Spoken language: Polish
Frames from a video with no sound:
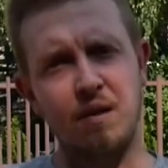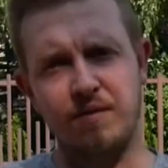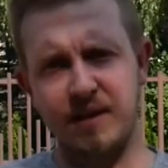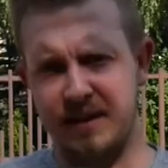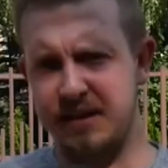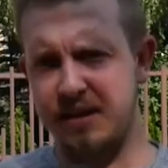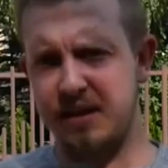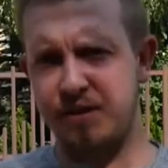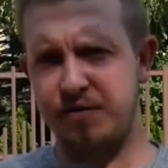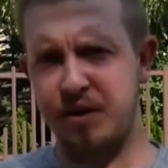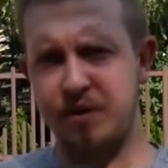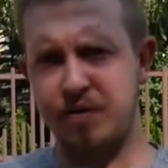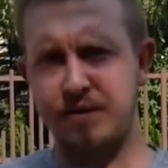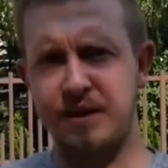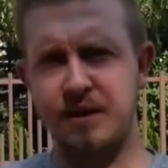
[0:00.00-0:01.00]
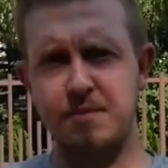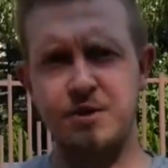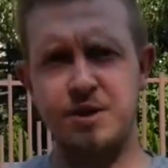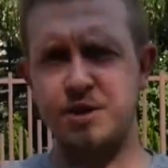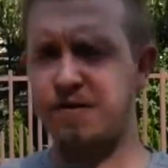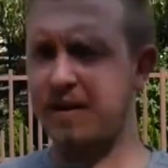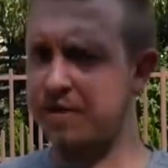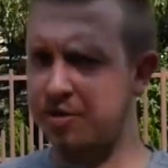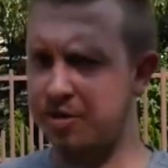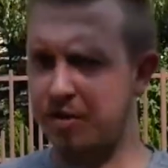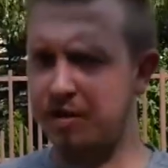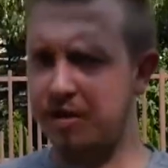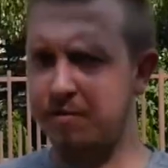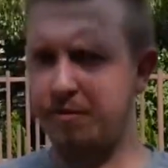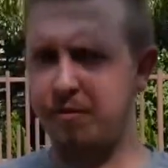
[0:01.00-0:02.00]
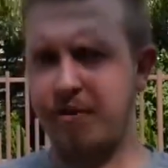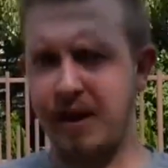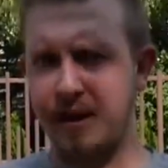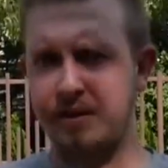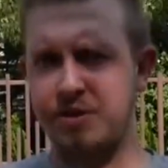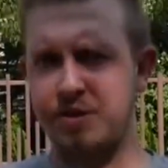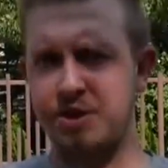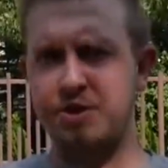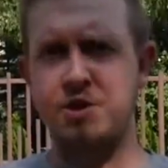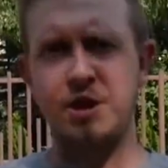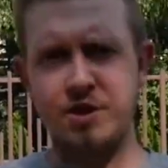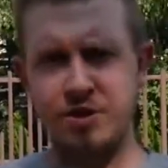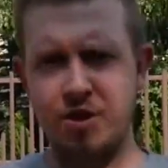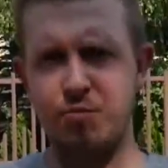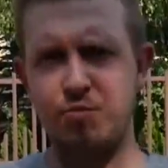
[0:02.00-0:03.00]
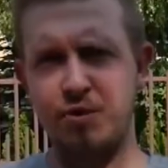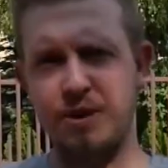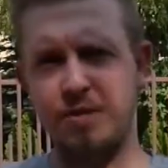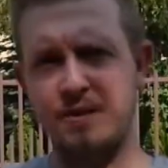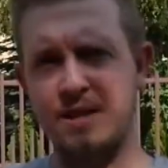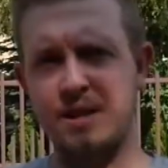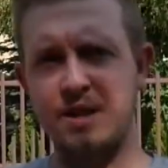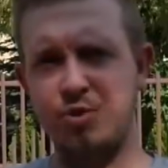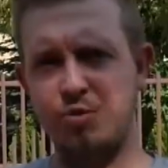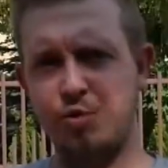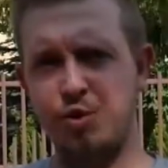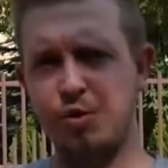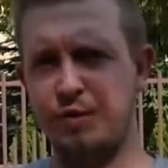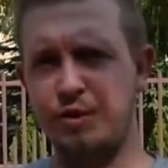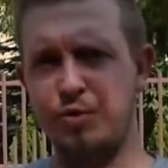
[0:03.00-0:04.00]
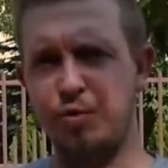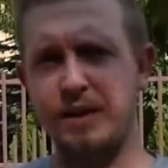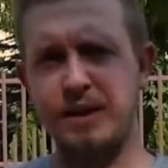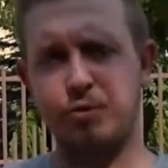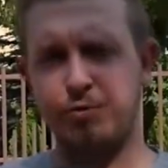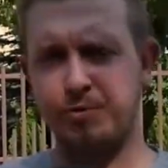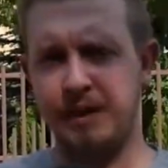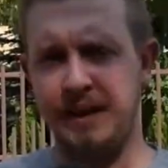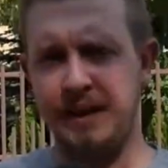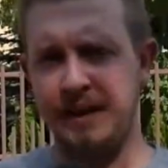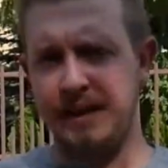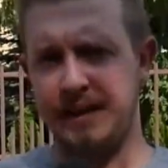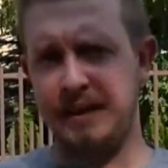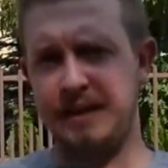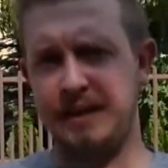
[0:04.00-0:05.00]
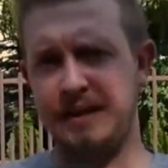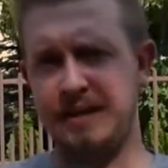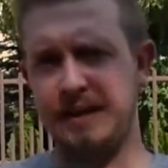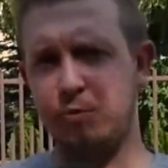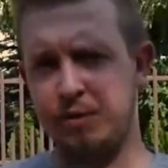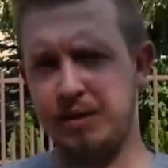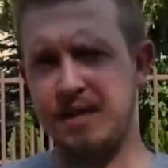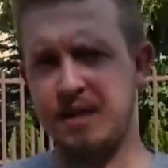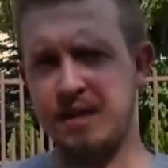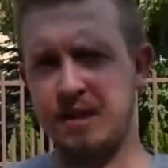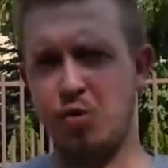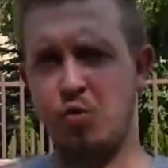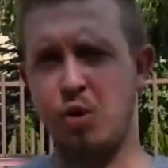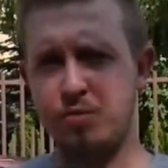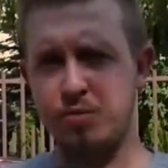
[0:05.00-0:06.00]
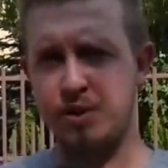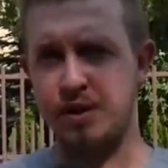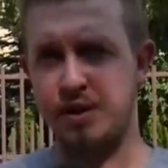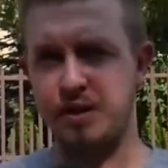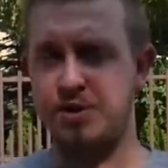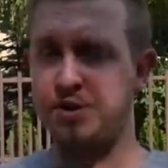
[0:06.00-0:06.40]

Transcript: Wakacje trwają w najlepsze, świadczy o tym fakt, że ciężko było nam znaleźć uczniów i studentów e, na ulicach Łomży.